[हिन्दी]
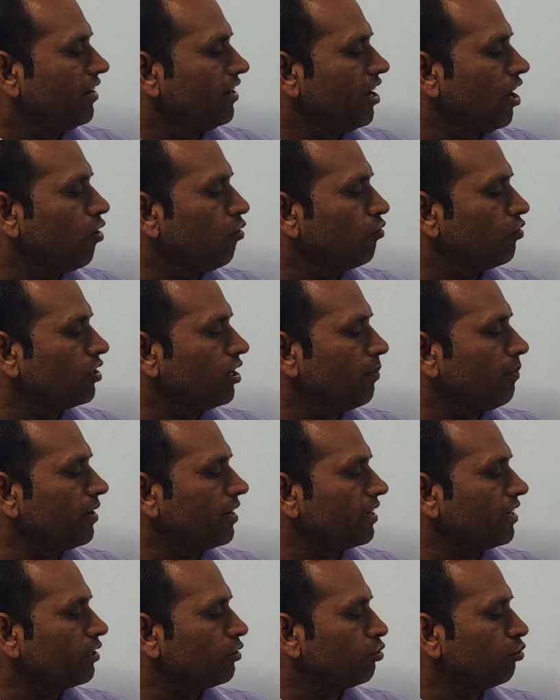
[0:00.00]
डाउन
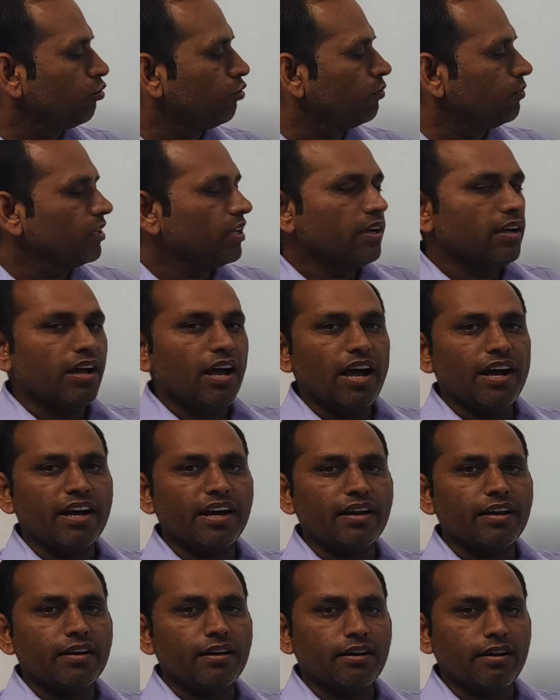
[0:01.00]
कमर के थ्रू
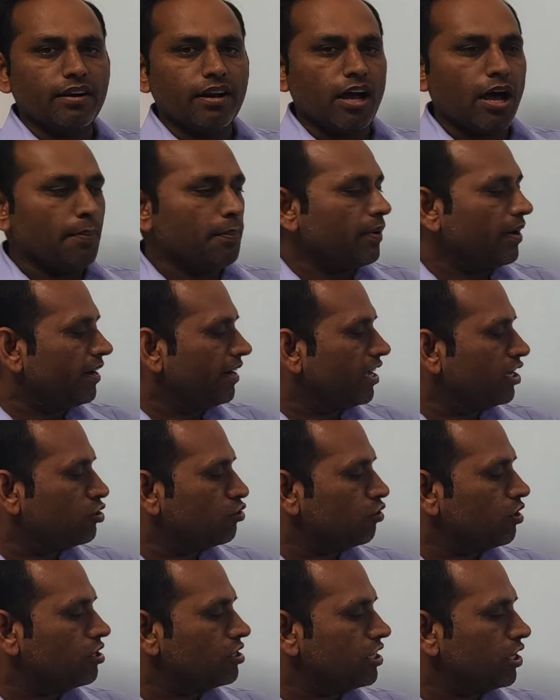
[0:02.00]
अगर आपका
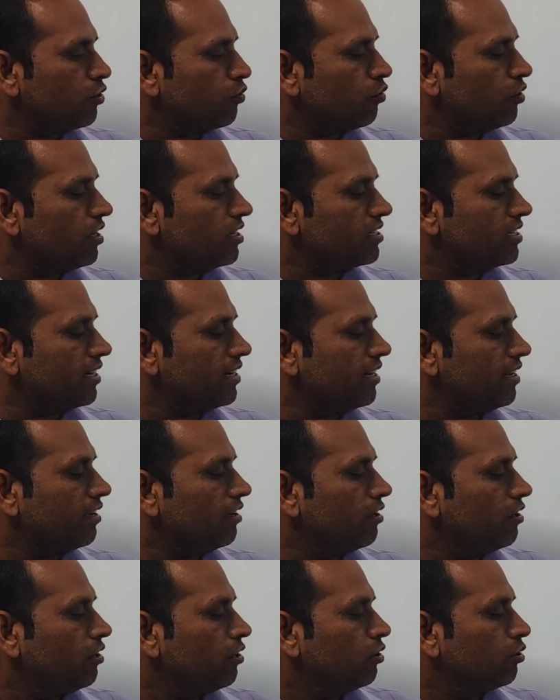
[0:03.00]
नेचुरल सर्कुलेशन है
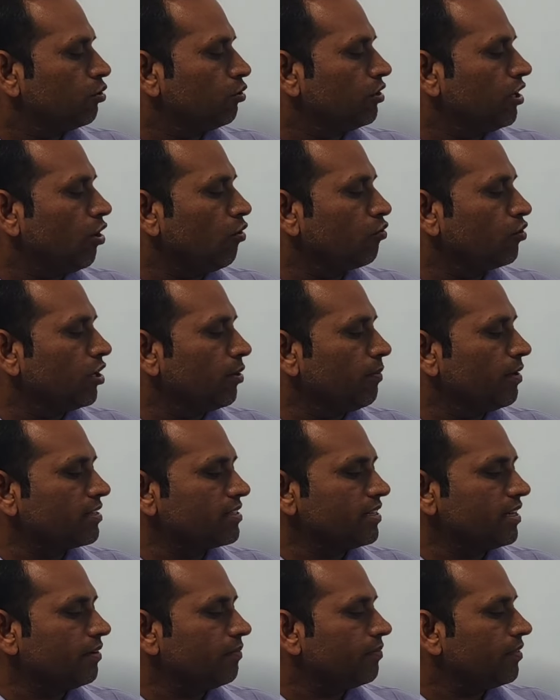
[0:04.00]
तो डाउन कमर
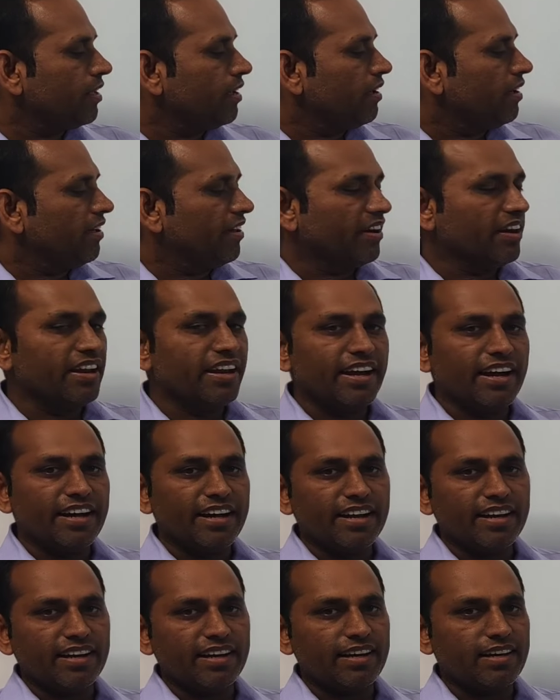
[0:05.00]
से रिंग
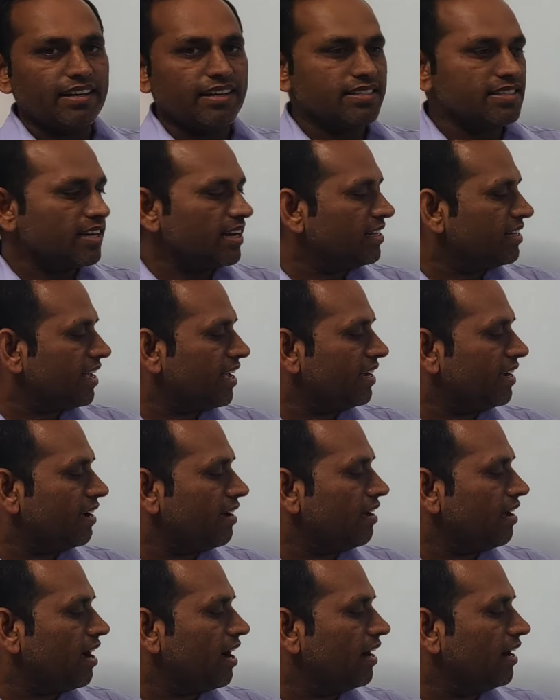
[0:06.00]
हेडर के लिए चला
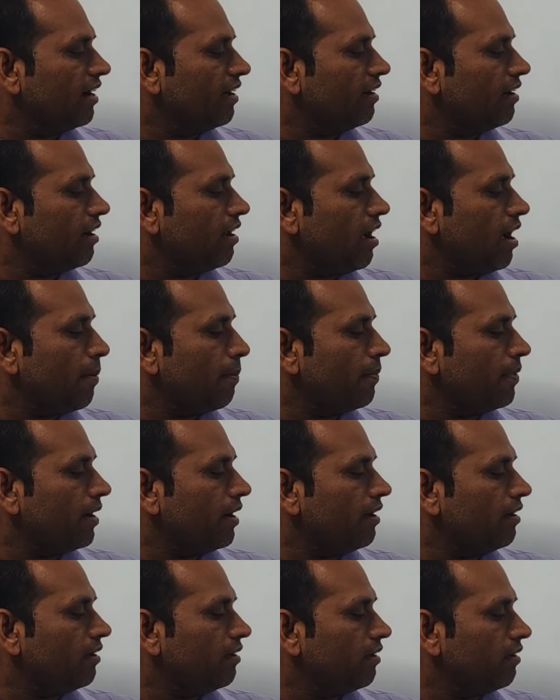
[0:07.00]
जाएगा अगर
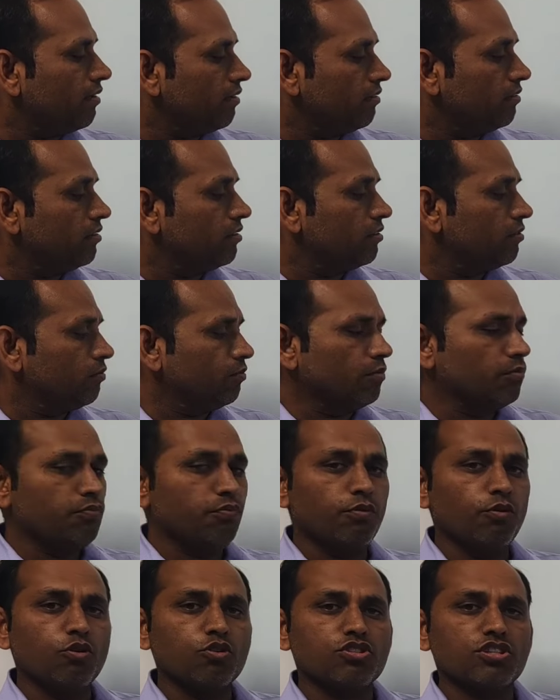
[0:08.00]
आपका
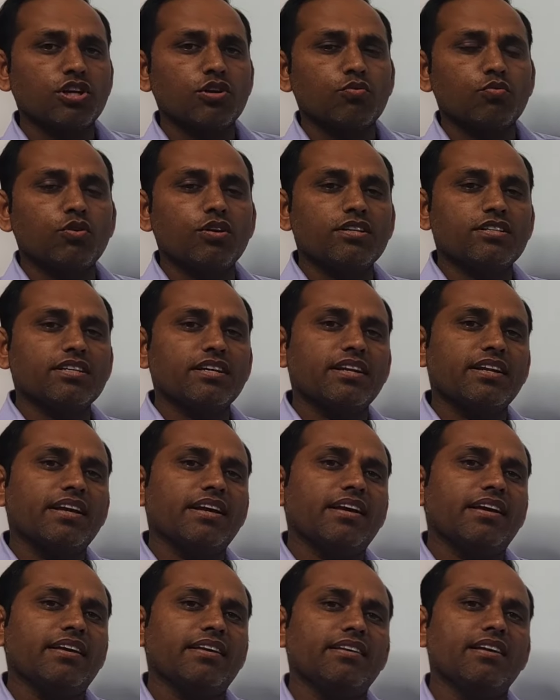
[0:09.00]
फोर्स सर्कुलेशन
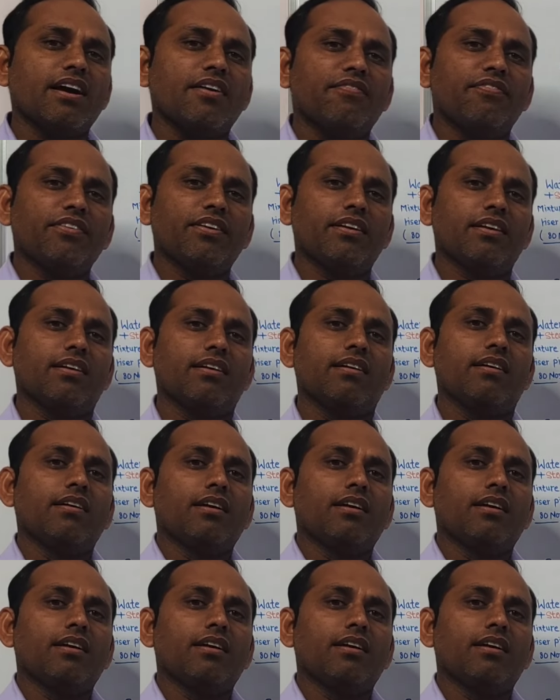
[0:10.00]
है या फिर